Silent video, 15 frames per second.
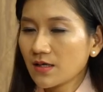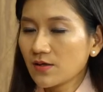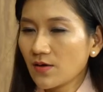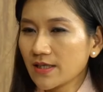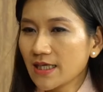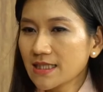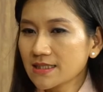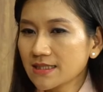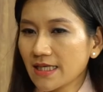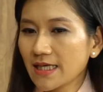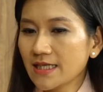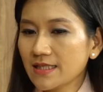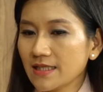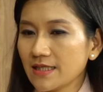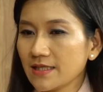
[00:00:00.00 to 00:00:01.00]
Còn các
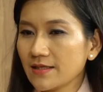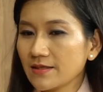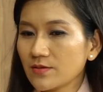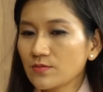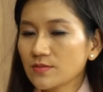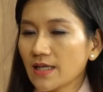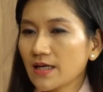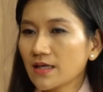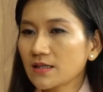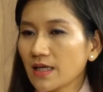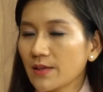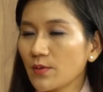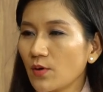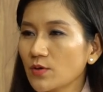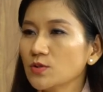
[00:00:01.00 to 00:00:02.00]
trẻ thì chúng ta có
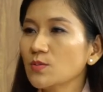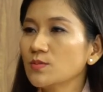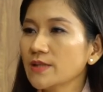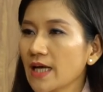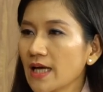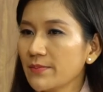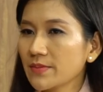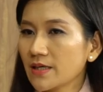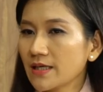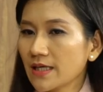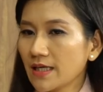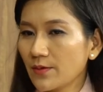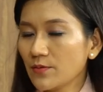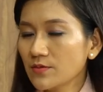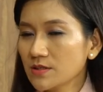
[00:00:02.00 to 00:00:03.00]
thể bổ sung thêm, có
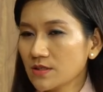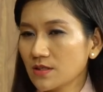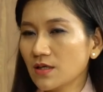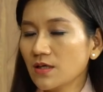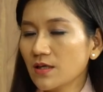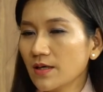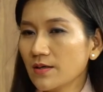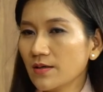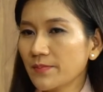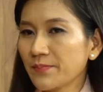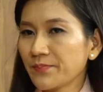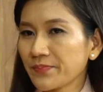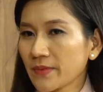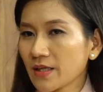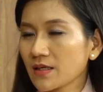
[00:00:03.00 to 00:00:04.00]
nghĩa là uống sữa
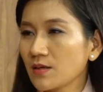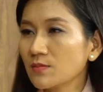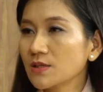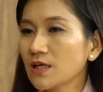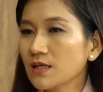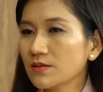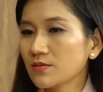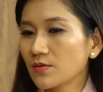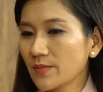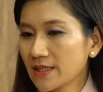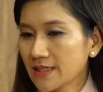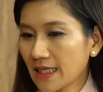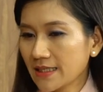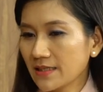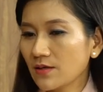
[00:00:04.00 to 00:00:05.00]
công thức, của
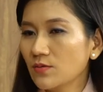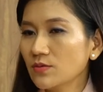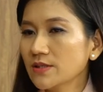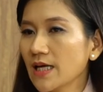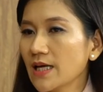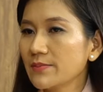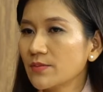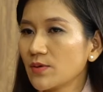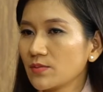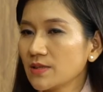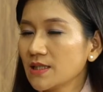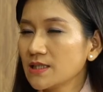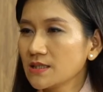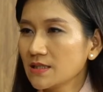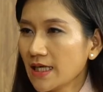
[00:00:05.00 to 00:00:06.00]
bên cạnh nó uống thêm một
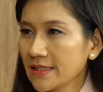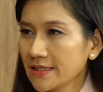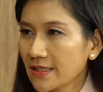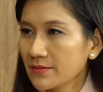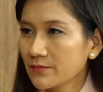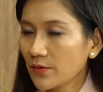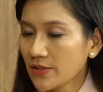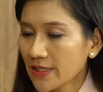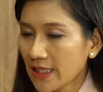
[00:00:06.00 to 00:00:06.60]
ly sữa hạnh nhân mỗi